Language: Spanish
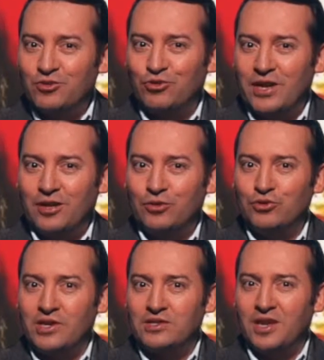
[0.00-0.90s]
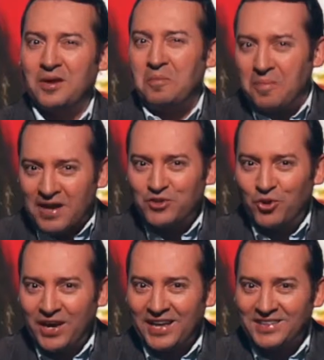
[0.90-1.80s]
esos actos es ser más
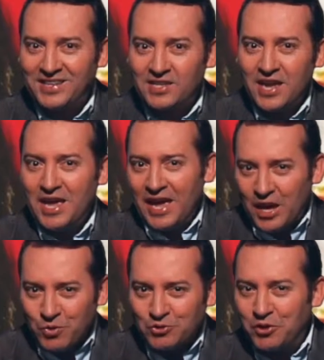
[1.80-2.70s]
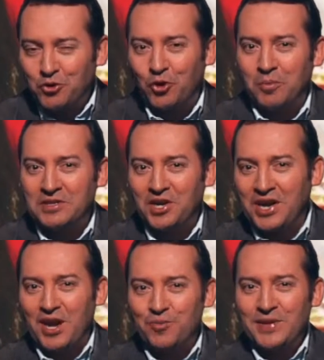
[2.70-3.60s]
tolerantes en nuestro entorno más
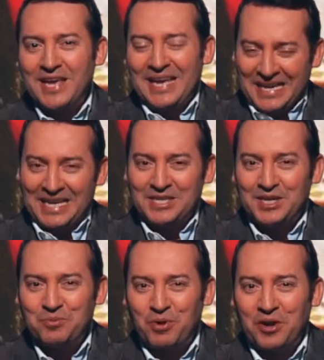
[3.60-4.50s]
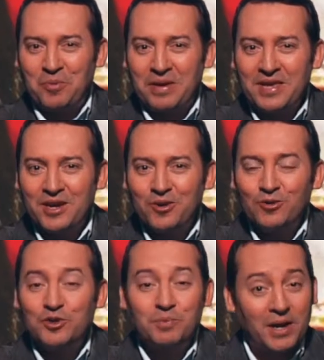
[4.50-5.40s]
cercano. Gracias por acompañarnos,
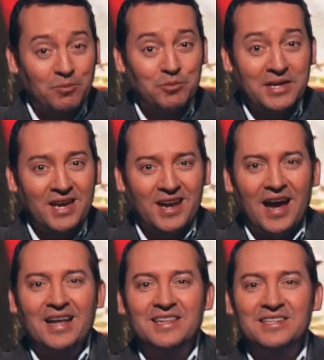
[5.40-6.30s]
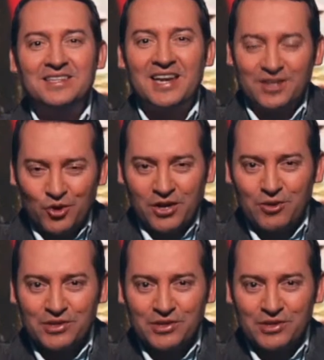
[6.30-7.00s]
los esperamos mañana antes de Teleantioquia